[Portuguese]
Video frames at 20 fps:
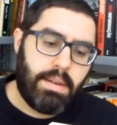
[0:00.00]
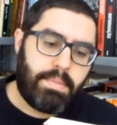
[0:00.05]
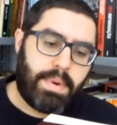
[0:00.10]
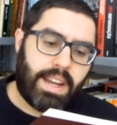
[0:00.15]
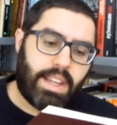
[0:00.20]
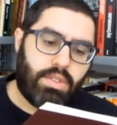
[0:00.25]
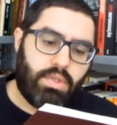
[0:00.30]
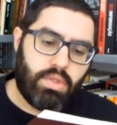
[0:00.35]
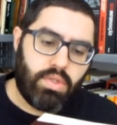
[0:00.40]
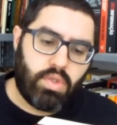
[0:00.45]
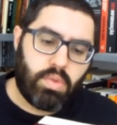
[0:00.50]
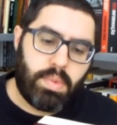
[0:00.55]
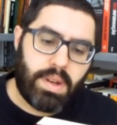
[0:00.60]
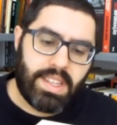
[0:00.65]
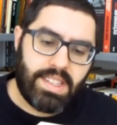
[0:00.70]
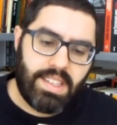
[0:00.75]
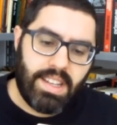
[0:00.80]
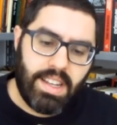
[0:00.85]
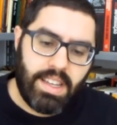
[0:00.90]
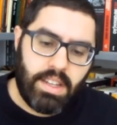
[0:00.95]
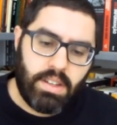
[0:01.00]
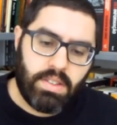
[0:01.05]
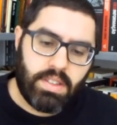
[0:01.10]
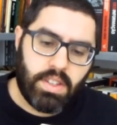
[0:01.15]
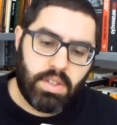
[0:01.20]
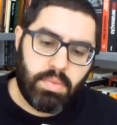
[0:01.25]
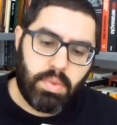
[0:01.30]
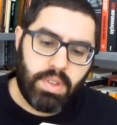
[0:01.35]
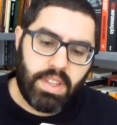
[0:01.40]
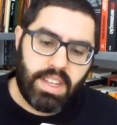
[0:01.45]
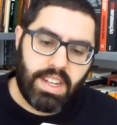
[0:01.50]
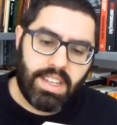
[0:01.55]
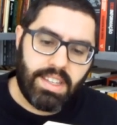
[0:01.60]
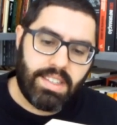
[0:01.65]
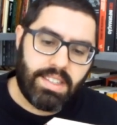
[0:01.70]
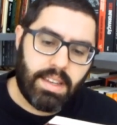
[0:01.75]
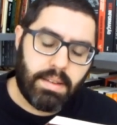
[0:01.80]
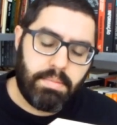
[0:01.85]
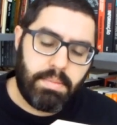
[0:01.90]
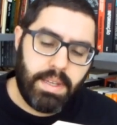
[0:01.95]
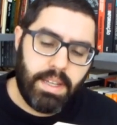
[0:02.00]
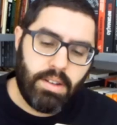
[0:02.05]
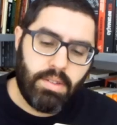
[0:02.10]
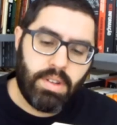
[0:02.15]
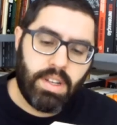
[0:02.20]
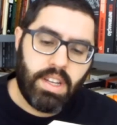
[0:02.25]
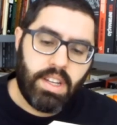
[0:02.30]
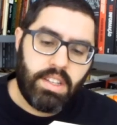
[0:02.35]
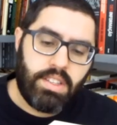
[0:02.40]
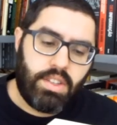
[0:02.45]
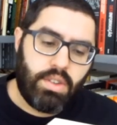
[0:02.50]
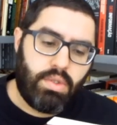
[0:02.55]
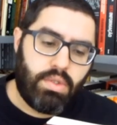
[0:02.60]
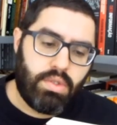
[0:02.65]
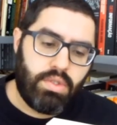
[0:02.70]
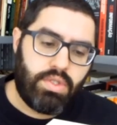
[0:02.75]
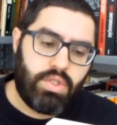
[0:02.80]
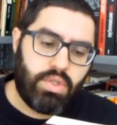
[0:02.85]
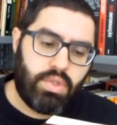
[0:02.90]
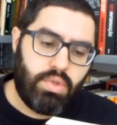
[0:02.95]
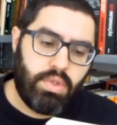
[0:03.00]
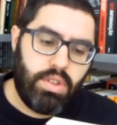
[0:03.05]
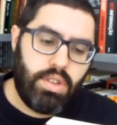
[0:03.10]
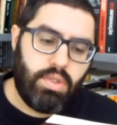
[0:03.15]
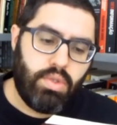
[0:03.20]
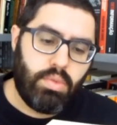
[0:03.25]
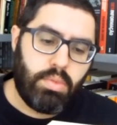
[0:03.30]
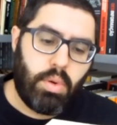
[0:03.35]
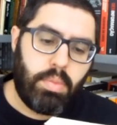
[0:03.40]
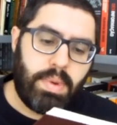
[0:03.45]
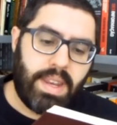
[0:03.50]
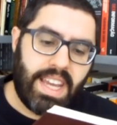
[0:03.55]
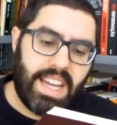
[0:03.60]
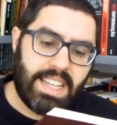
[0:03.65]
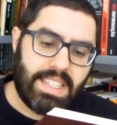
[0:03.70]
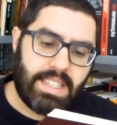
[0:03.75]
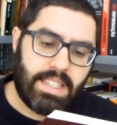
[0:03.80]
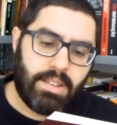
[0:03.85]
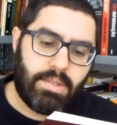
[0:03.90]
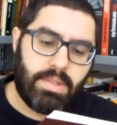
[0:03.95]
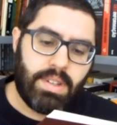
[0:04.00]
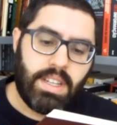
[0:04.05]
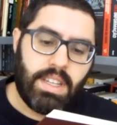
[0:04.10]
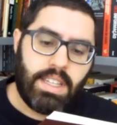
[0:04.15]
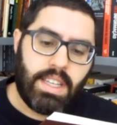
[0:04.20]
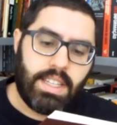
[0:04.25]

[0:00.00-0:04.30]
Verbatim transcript: Para todos os brasileiros, responder a esse apelo se constitui numa obrigação.